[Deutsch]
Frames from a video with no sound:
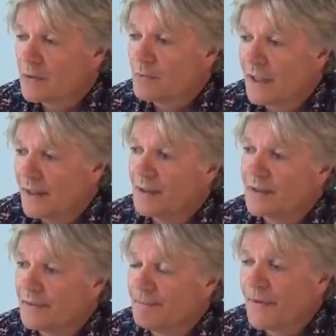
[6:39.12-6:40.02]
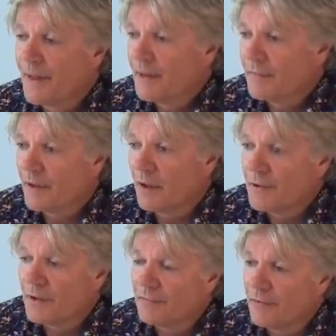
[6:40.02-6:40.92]
zum Teil, denn wir
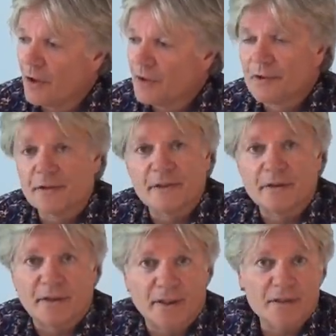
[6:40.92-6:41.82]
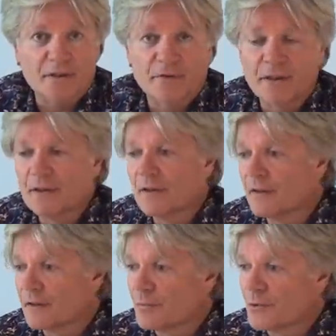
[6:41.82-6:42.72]
haben ja erfahren, dass eine Rechtsanwältin
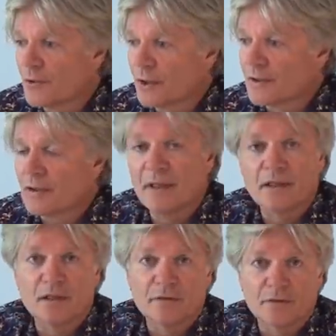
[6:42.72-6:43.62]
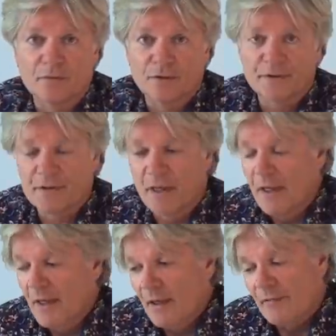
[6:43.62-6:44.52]
in der Psychiatrie eingeliefert worden ist.
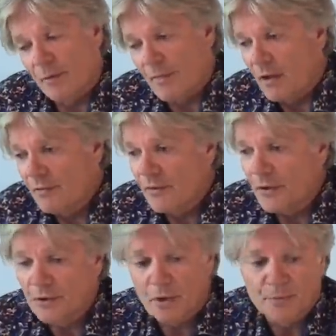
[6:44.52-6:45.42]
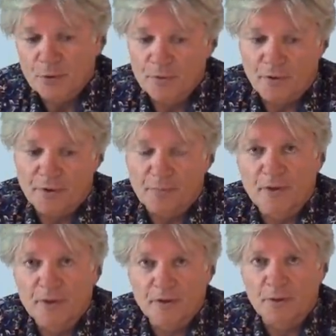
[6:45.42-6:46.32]
Wir haben auch erfahren, ich habe darüber gar nicht
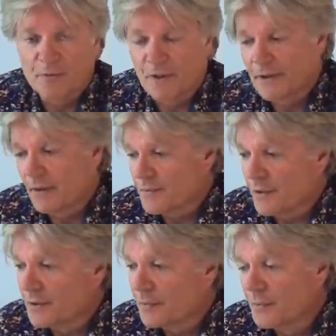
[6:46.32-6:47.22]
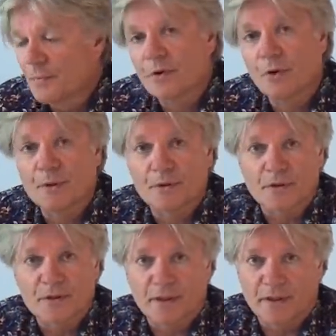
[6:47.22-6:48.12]
berichtet, aber vielleicht haben es manche mitbekommen,
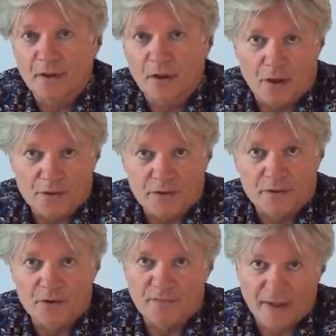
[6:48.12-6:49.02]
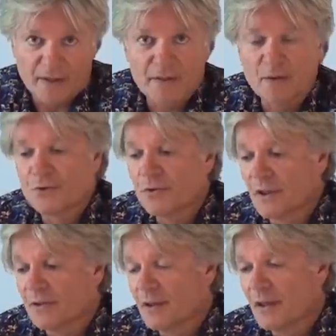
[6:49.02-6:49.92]
dass ein Arzt in der Schweiz in der
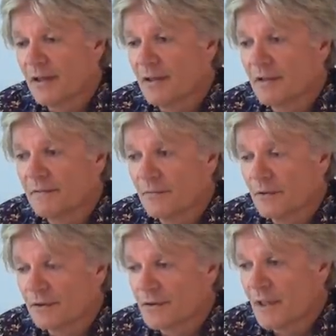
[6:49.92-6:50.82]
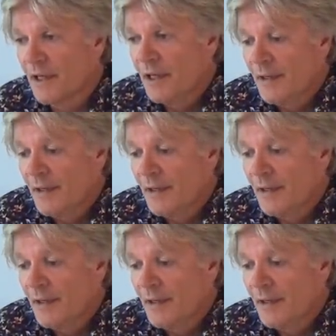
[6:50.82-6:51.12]
Psychiatrie eingeliefert worden ist.